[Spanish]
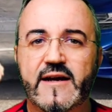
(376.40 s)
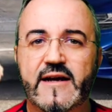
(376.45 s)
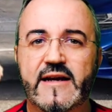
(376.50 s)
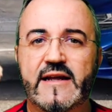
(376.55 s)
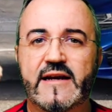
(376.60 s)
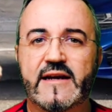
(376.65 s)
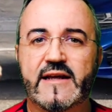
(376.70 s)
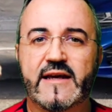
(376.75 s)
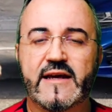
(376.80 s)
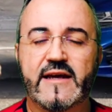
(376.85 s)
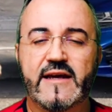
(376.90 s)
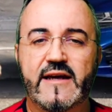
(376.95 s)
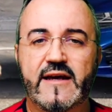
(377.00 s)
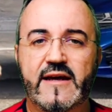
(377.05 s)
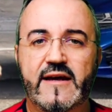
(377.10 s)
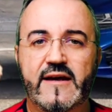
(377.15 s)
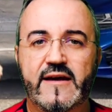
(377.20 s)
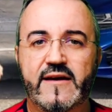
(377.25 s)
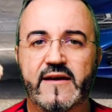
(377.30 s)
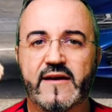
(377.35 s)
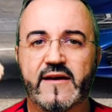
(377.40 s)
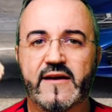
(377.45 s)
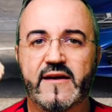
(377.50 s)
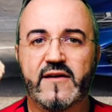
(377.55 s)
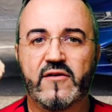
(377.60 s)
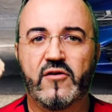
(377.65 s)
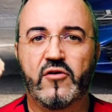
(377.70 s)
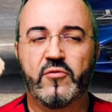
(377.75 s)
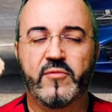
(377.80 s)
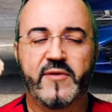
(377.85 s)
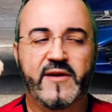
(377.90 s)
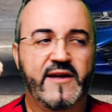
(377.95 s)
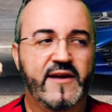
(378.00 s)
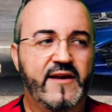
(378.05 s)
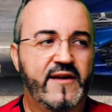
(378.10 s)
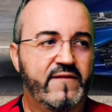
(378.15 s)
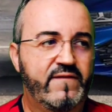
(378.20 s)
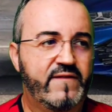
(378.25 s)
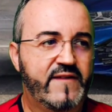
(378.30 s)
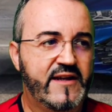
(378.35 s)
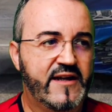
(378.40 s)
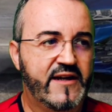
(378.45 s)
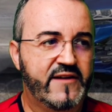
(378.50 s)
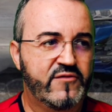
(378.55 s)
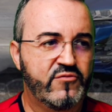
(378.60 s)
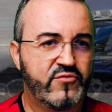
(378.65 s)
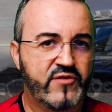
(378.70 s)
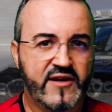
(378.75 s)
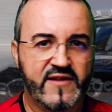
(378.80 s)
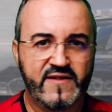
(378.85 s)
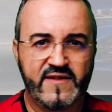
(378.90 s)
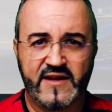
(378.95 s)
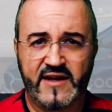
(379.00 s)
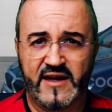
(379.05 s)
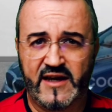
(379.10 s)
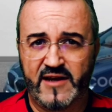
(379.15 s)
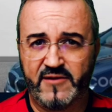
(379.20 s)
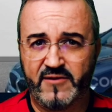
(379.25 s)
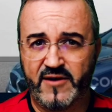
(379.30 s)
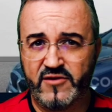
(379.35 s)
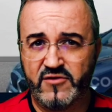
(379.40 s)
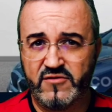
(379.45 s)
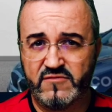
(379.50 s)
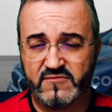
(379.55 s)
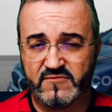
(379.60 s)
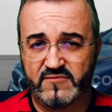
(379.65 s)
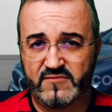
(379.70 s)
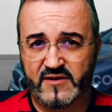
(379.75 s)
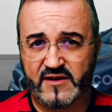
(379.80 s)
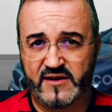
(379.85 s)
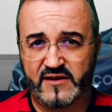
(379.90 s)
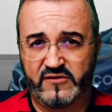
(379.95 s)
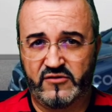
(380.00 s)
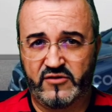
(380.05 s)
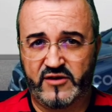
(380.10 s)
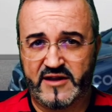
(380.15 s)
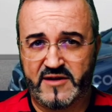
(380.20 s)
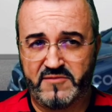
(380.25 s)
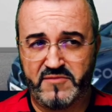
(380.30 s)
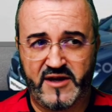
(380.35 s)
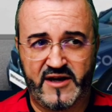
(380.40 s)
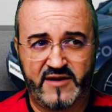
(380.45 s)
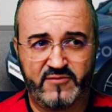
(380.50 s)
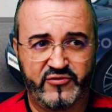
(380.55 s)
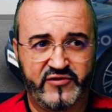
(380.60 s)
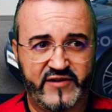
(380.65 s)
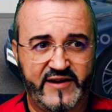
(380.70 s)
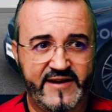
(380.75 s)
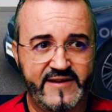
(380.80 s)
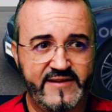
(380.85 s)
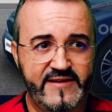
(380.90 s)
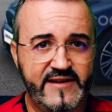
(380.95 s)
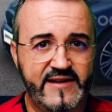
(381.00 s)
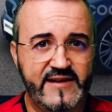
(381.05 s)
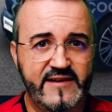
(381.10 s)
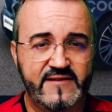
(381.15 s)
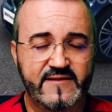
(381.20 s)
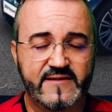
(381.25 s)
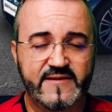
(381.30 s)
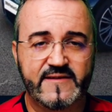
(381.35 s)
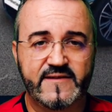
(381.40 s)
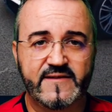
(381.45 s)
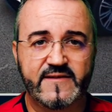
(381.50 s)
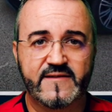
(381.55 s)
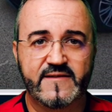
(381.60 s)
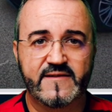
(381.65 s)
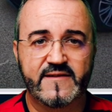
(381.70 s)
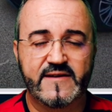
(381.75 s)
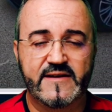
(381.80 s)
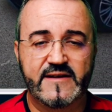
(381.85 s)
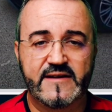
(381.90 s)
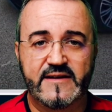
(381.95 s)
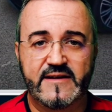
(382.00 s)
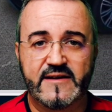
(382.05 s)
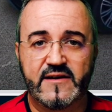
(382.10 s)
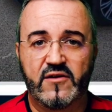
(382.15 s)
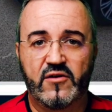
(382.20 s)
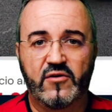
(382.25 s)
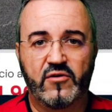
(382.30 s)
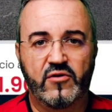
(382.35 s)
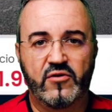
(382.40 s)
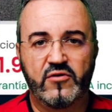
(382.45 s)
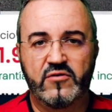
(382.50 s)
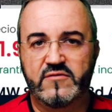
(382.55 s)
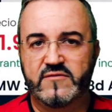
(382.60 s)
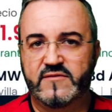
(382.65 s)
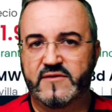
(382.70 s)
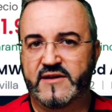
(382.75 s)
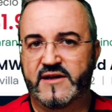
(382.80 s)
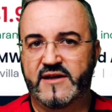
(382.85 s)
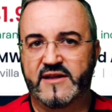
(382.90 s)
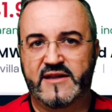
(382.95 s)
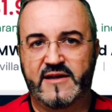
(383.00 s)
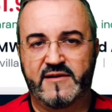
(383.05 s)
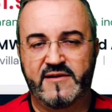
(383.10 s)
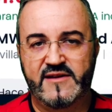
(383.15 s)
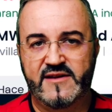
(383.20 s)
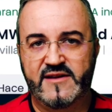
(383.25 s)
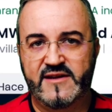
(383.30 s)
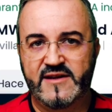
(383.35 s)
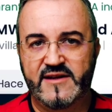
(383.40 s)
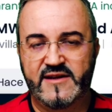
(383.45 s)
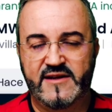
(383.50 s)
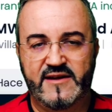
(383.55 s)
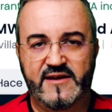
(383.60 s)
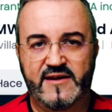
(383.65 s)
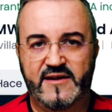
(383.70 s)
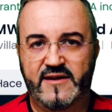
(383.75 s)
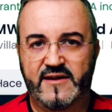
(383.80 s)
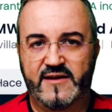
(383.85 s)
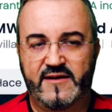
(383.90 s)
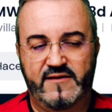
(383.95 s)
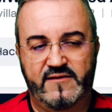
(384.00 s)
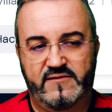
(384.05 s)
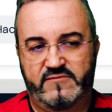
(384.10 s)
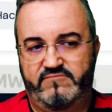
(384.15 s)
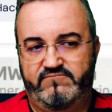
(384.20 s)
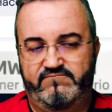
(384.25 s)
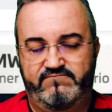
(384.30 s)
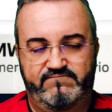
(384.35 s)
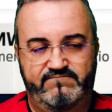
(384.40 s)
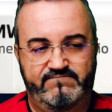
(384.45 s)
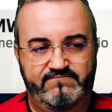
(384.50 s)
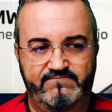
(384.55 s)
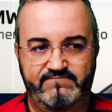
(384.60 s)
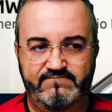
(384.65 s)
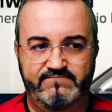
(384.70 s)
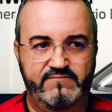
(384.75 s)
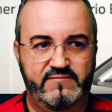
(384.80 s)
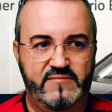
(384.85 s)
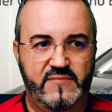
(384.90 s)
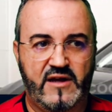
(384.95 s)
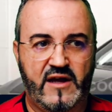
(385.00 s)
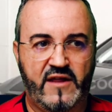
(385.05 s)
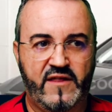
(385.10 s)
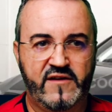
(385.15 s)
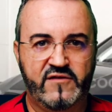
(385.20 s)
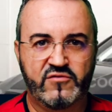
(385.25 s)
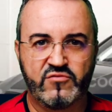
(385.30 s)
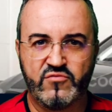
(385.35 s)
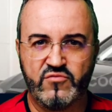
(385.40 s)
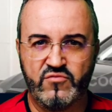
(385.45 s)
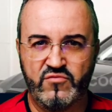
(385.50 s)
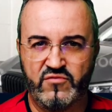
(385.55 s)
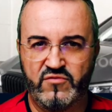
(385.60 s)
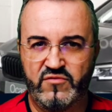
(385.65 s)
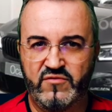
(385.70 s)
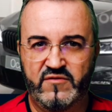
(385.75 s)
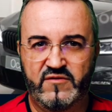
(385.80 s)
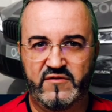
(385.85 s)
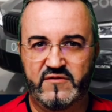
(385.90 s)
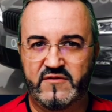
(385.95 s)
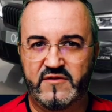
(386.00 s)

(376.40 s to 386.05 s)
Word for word: en el que o bien tiras de un renting elevado, que es lo que también hará mucha gente, o directamente haces un,